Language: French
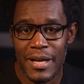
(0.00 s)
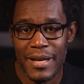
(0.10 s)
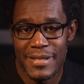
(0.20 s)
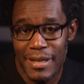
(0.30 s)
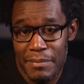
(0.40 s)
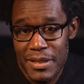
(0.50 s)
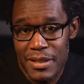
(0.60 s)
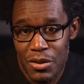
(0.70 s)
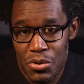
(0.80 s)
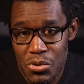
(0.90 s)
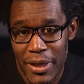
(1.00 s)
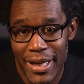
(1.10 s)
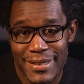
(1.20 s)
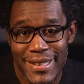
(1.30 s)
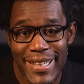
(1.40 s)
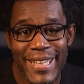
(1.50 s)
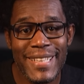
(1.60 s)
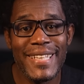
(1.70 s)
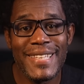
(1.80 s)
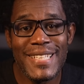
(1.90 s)
des habitants de ce quartier
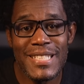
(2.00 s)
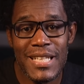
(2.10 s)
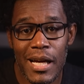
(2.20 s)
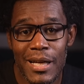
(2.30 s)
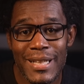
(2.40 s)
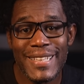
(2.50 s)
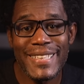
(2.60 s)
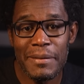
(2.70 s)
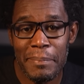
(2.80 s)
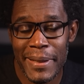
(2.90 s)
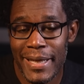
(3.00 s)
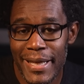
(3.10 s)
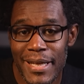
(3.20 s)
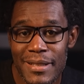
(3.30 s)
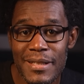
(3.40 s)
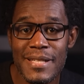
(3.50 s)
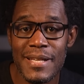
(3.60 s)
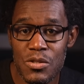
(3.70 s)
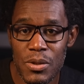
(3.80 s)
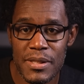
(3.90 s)
étaient déjà très précaires dans les
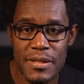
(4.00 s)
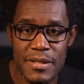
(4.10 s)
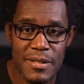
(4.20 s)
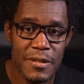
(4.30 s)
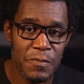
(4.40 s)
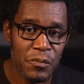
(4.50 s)
années 70.